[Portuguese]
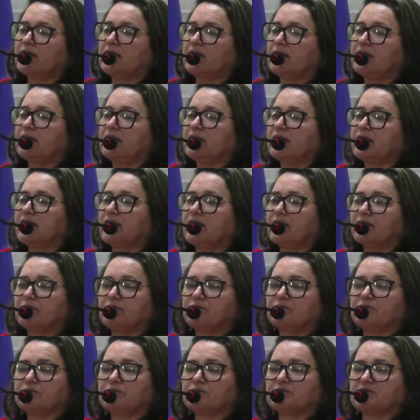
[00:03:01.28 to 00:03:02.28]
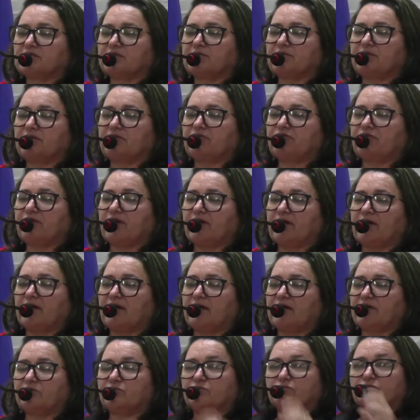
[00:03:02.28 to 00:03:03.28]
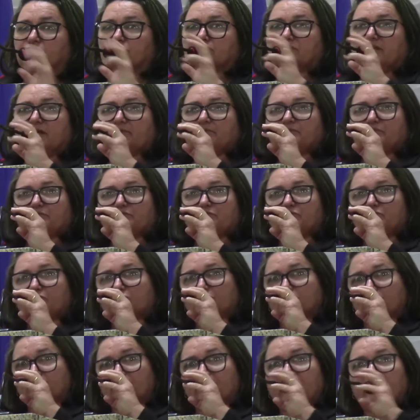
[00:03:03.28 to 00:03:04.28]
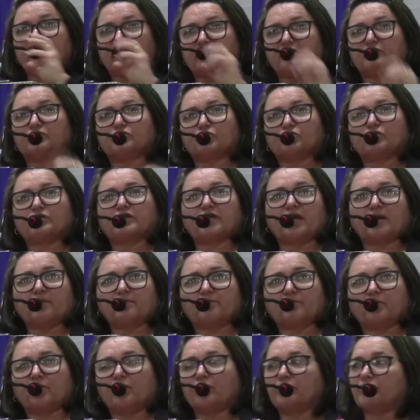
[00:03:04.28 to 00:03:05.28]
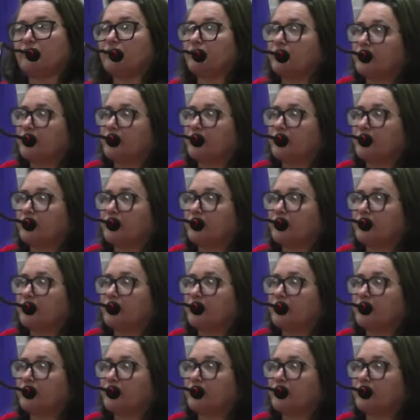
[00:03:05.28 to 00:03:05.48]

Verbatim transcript: E quero também falar do, do governador que apoio,